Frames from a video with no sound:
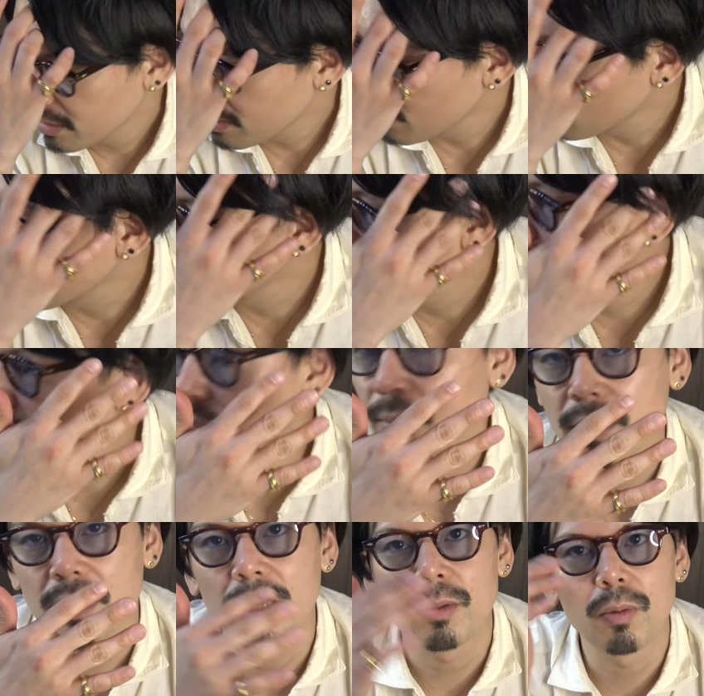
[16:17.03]
結構気に入って
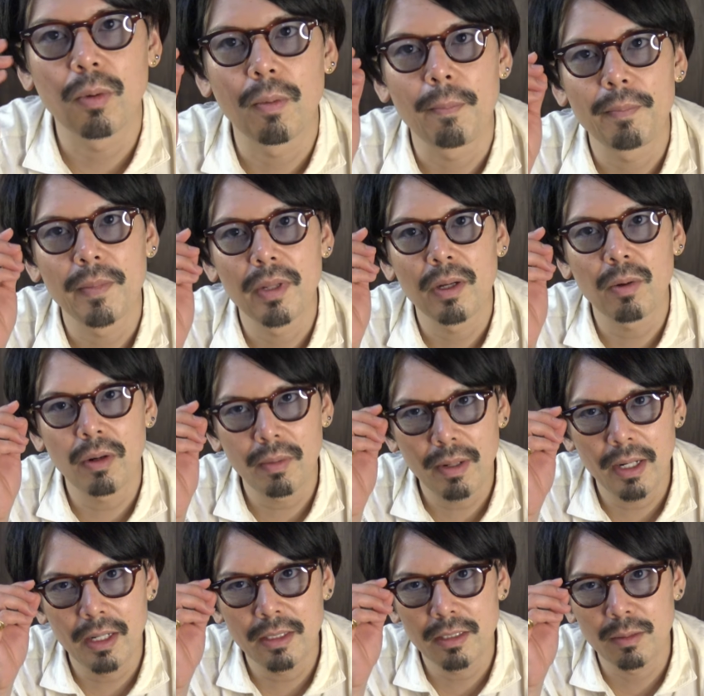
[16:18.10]
ますあとこれは
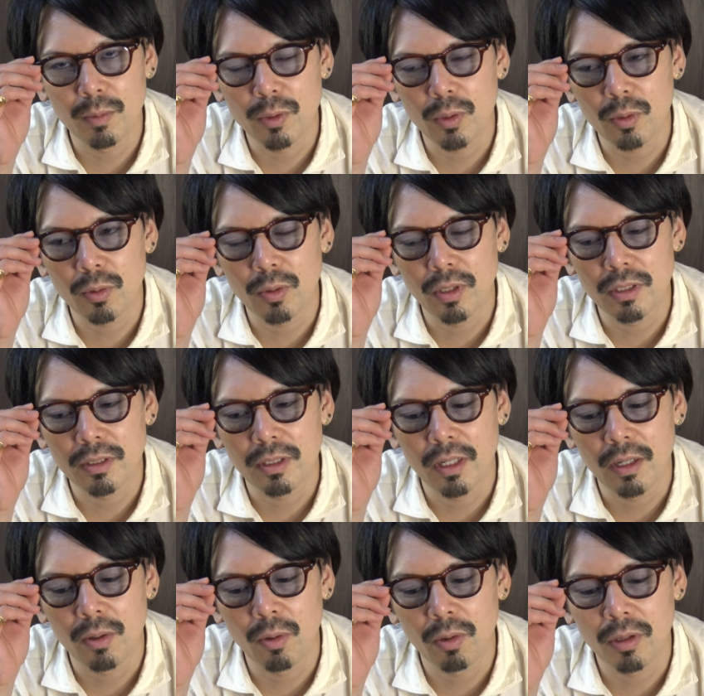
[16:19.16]
レンズもちょっとです
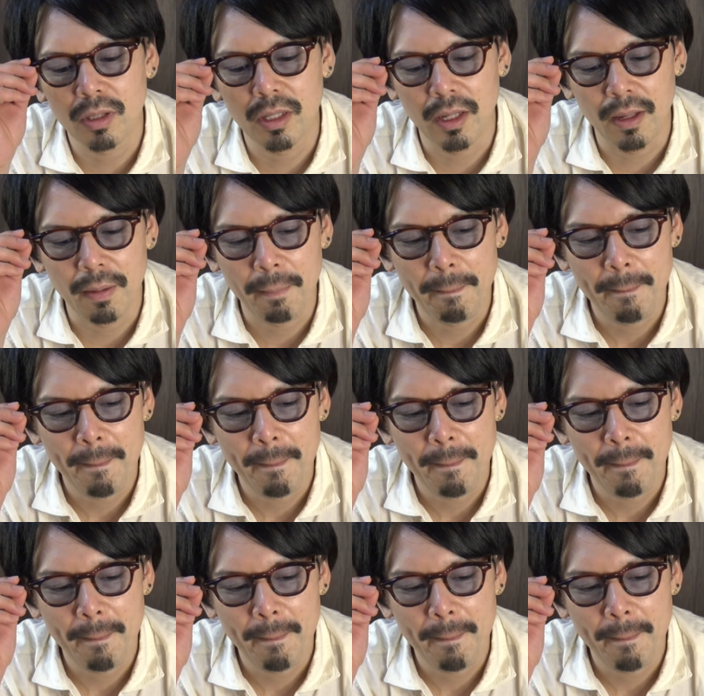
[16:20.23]
ね凝って